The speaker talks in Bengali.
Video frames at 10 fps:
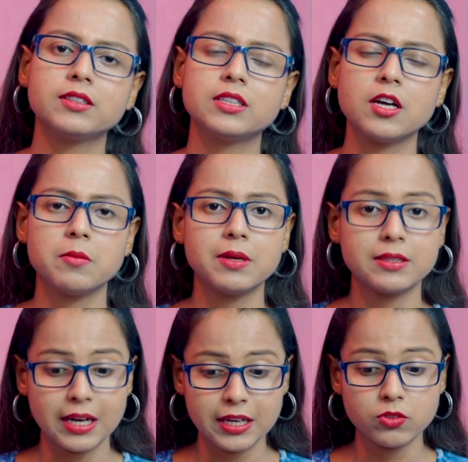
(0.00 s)
দিতে হবে
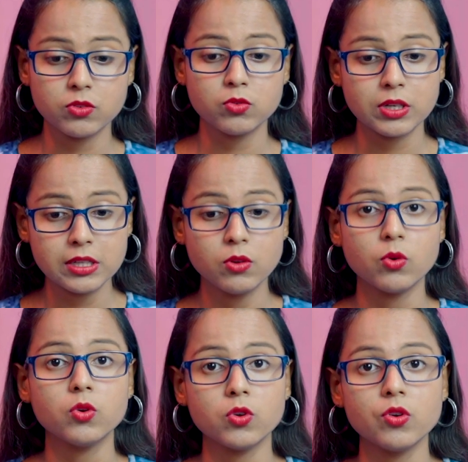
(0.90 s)
তাকে তো একটুখানি
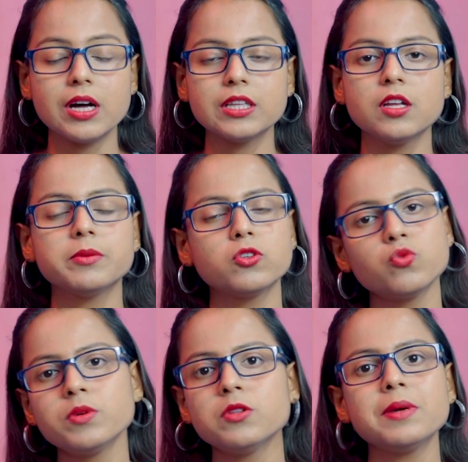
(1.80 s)
লক্ষ্য টক্ষ্য রাখতে হবে তো
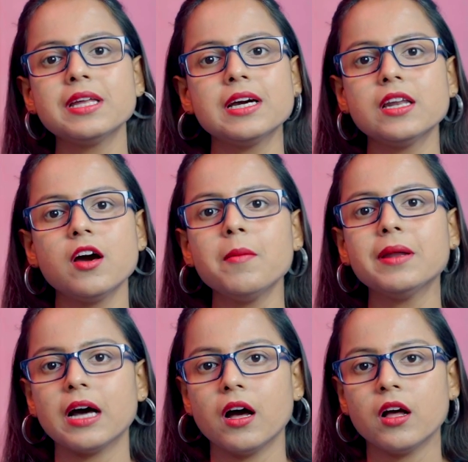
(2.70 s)
তুমি তো বেরিয়ে গেলে
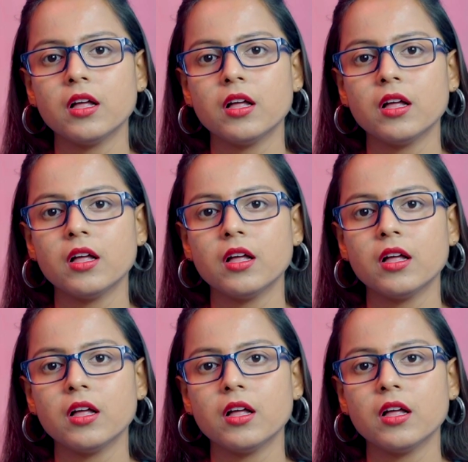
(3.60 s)
হবে না